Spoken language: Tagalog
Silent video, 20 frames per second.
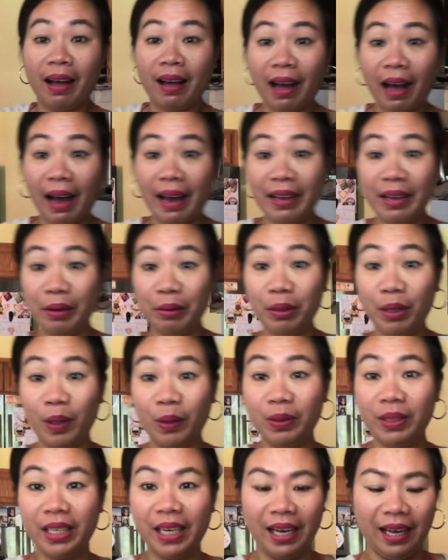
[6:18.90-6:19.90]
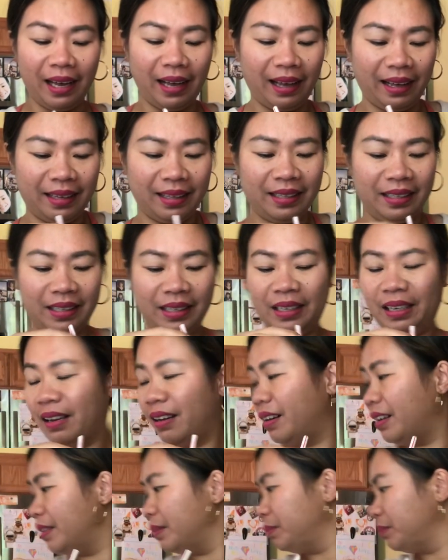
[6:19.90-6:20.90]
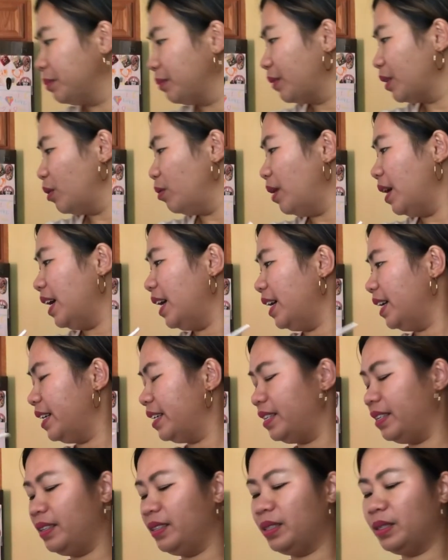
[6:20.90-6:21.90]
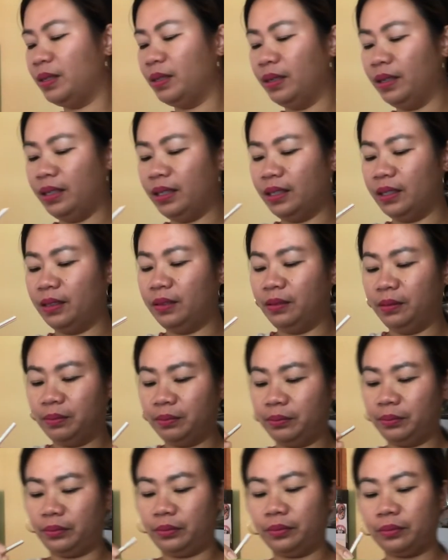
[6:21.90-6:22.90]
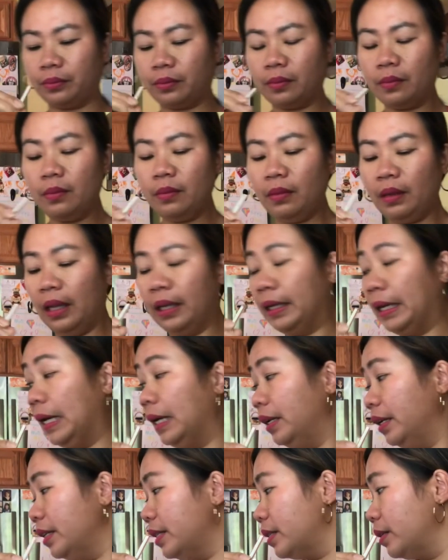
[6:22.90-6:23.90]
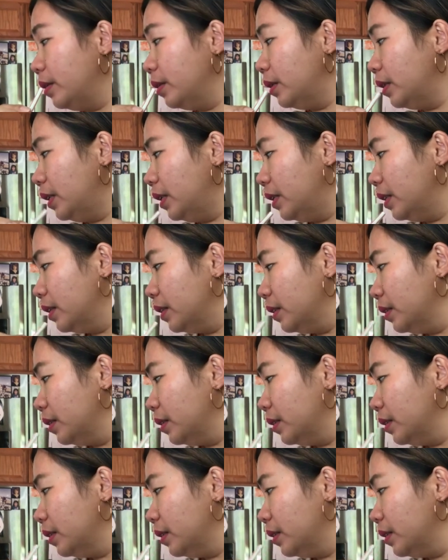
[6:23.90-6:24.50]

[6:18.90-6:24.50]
Ayaw daw niya. Why? It's good. Kelly's good.